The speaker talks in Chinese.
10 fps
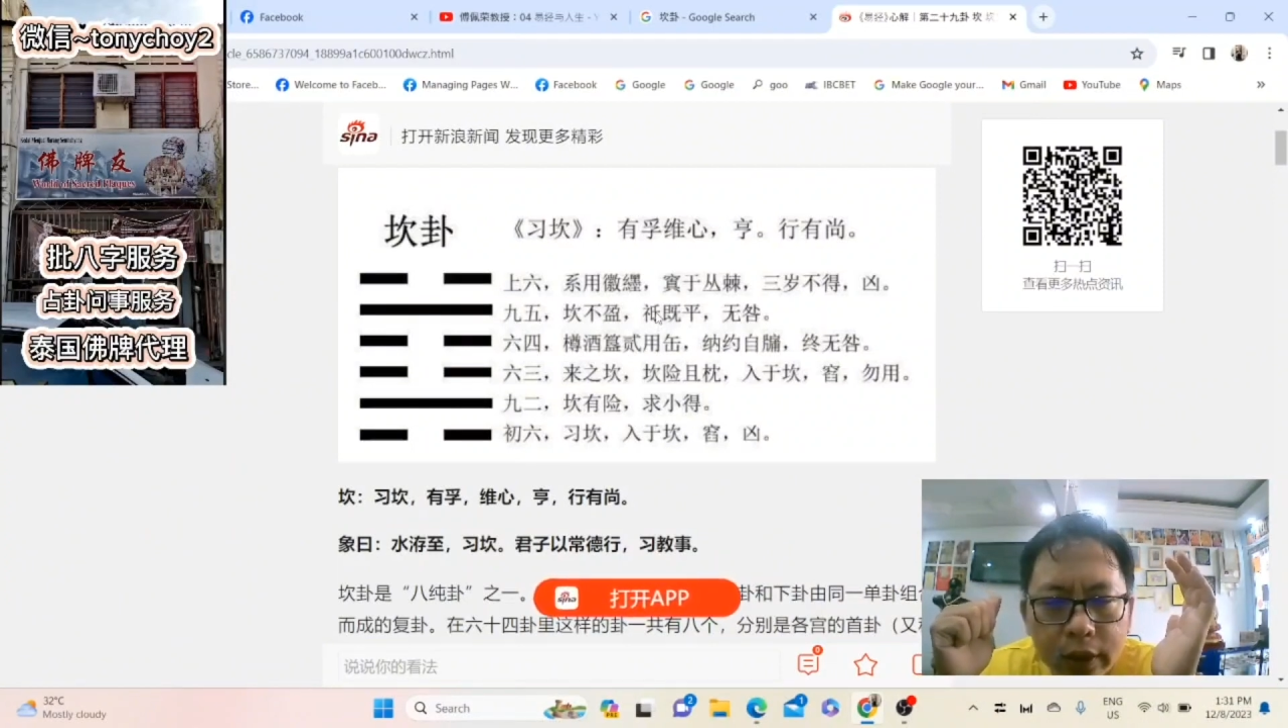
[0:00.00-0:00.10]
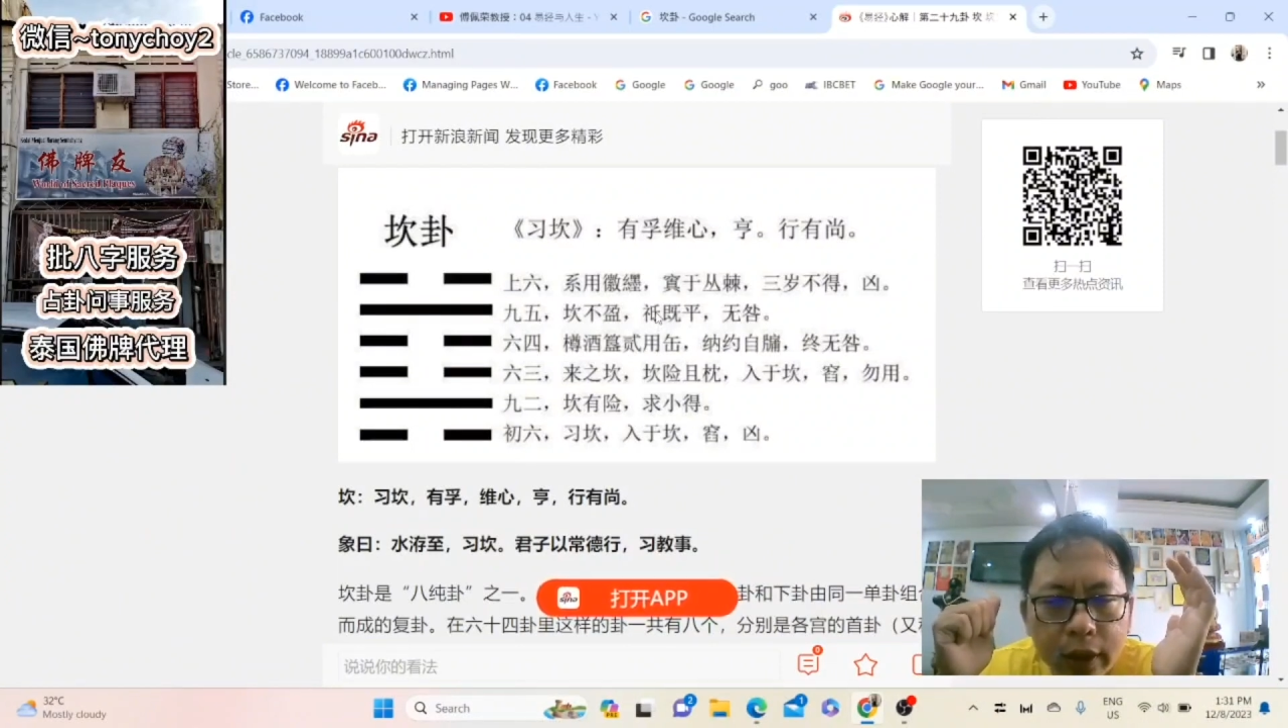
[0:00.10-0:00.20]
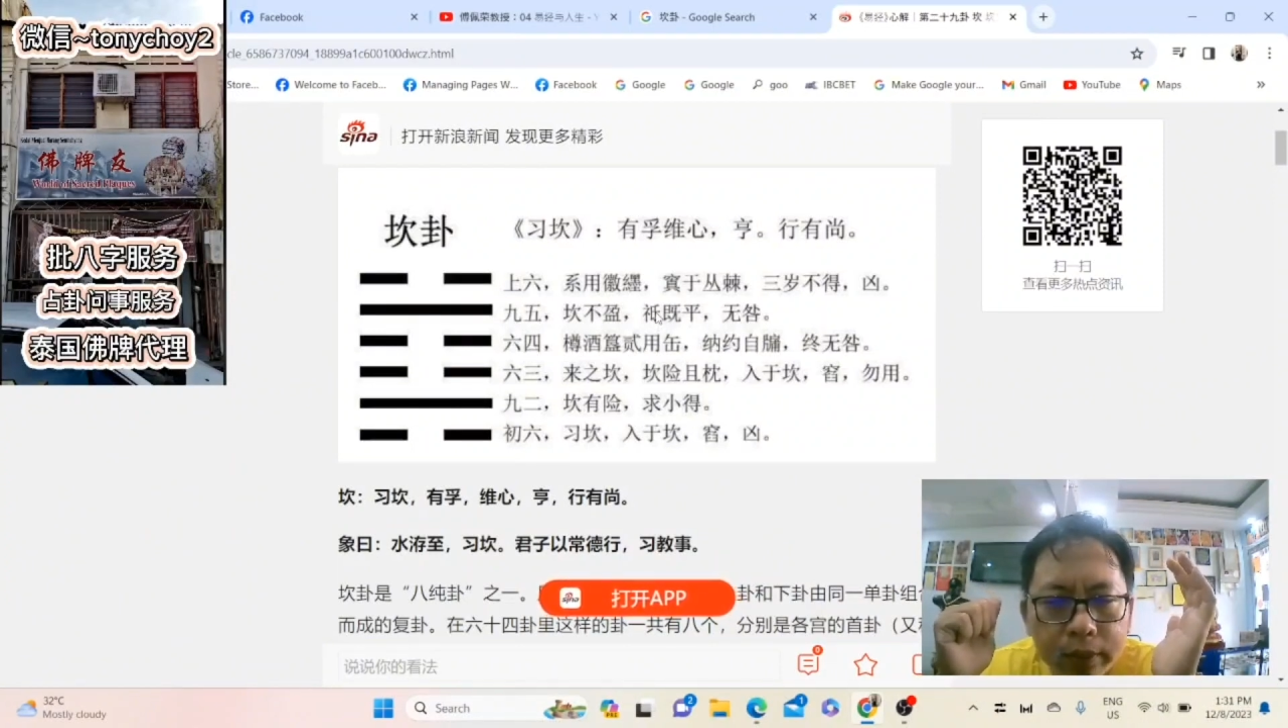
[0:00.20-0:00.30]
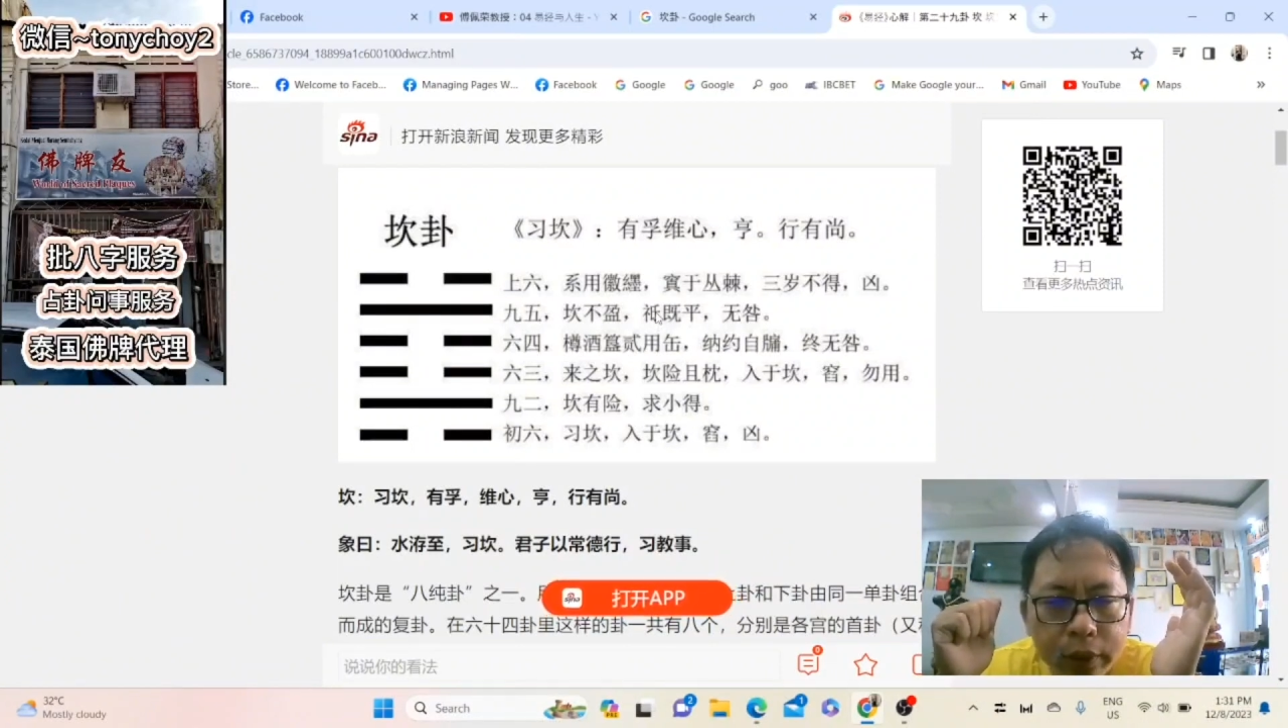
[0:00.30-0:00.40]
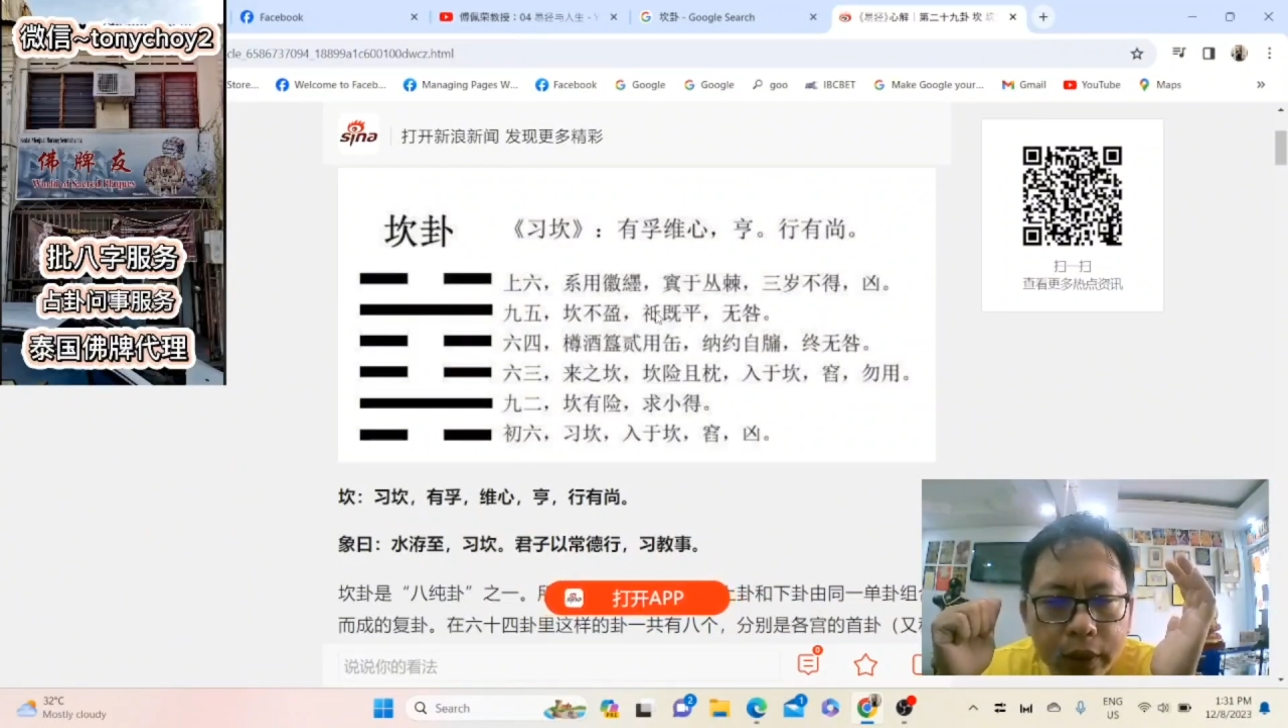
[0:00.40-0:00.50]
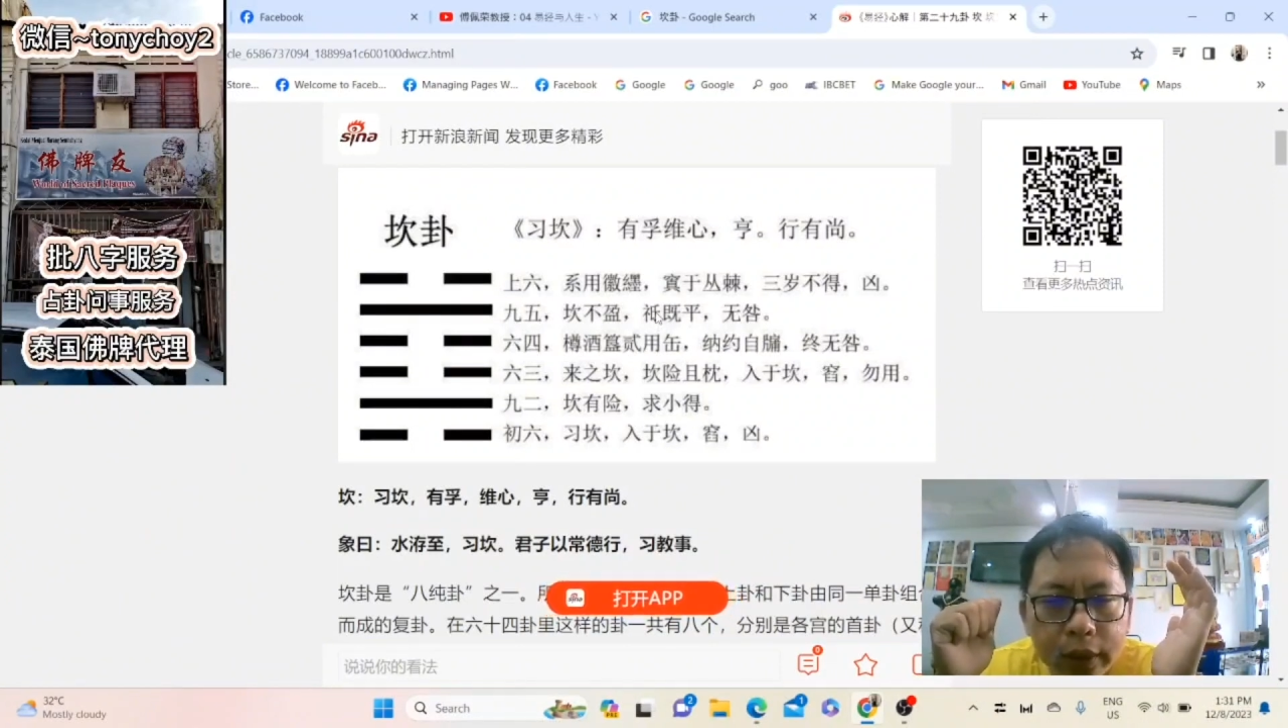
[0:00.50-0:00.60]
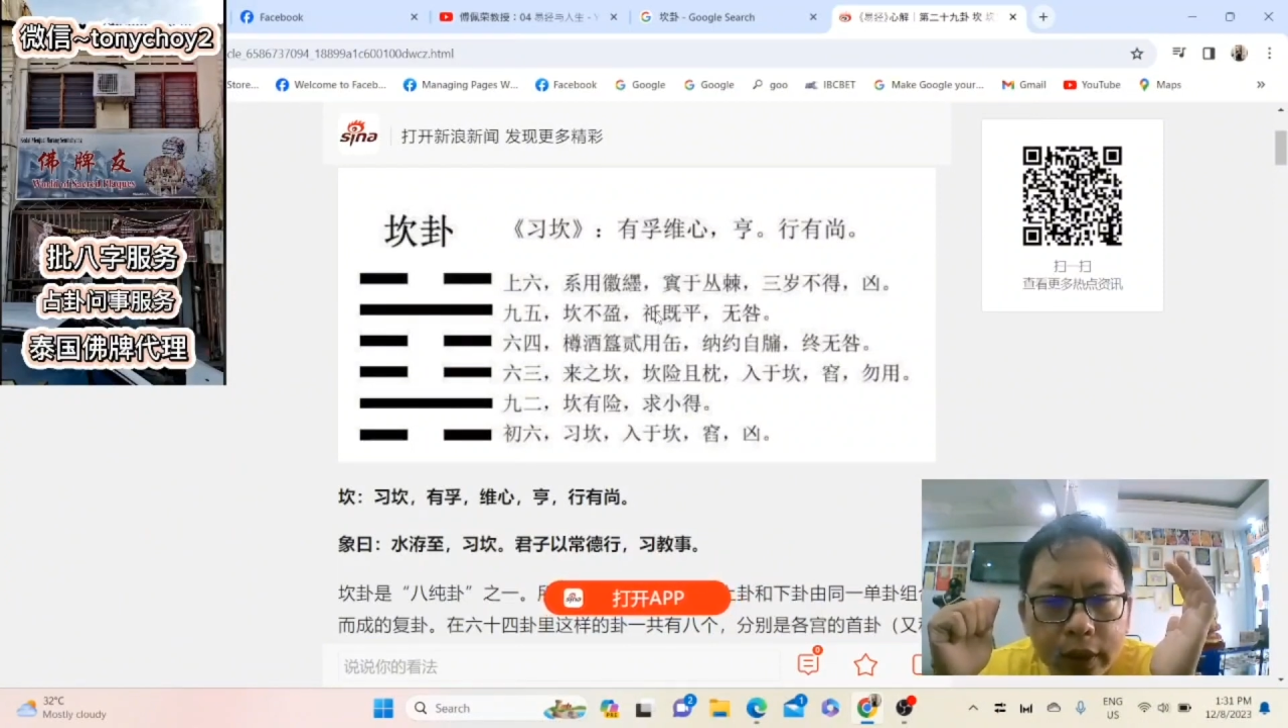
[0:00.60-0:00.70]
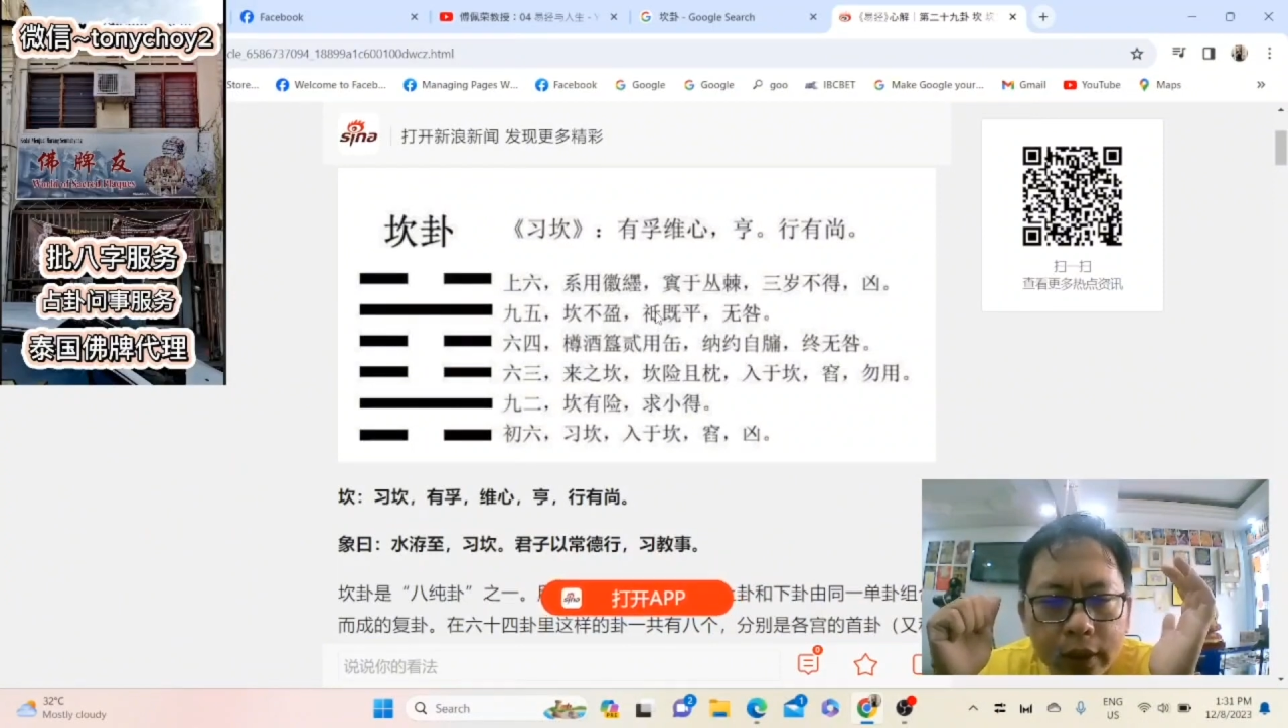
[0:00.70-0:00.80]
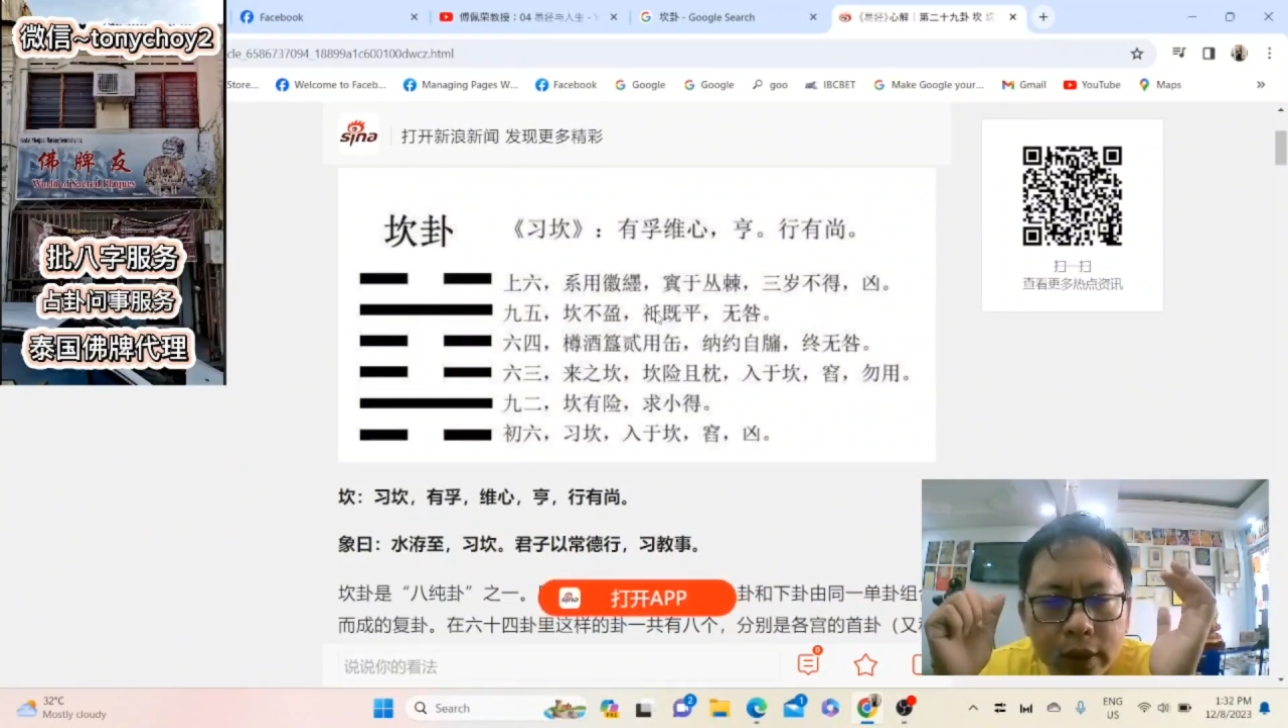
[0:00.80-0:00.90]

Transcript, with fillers: 年不克振。